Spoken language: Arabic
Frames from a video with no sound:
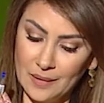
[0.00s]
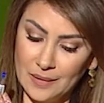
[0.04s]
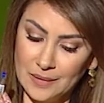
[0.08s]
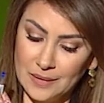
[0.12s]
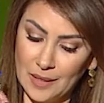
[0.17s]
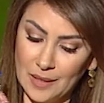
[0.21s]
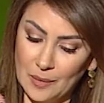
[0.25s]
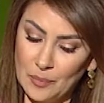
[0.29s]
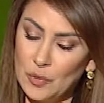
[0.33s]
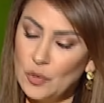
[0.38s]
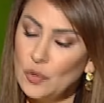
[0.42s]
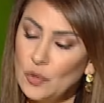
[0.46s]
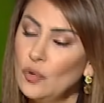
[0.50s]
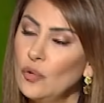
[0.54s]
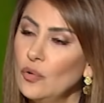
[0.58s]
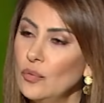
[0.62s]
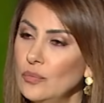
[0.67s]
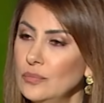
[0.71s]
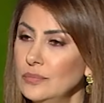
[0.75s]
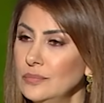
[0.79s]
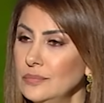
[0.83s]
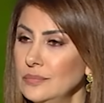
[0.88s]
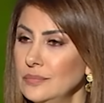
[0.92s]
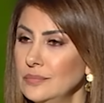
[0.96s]
طيب
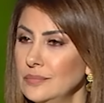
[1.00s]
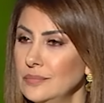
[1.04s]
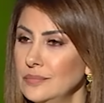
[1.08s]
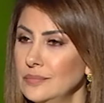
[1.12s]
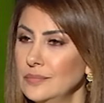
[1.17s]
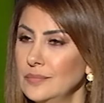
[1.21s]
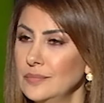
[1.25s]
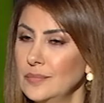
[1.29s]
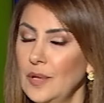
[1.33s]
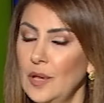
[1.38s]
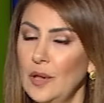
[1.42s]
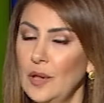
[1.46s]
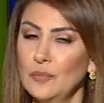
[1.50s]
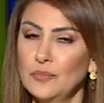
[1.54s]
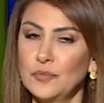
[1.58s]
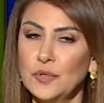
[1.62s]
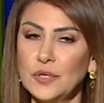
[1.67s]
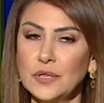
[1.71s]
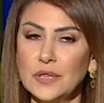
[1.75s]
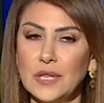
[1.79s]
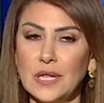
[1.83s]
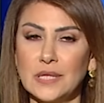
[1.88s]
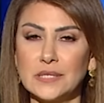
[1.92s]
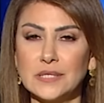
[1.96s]
اليوم عم
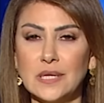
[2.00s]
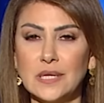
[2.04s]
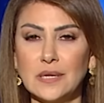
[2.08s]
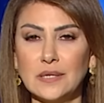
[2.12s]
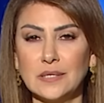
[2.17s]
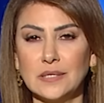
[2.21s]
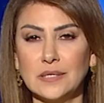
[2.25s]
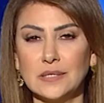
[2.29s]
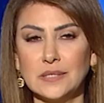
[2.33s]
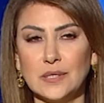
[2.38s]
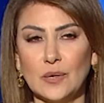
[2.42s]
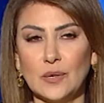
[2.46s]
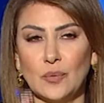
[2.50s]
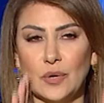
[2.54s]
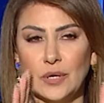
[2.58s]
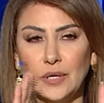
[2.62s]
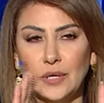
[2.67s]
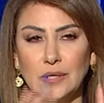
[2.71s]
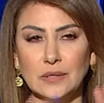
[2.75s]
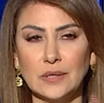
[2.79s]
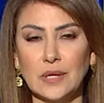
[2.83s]
تطلع صلية صواريخ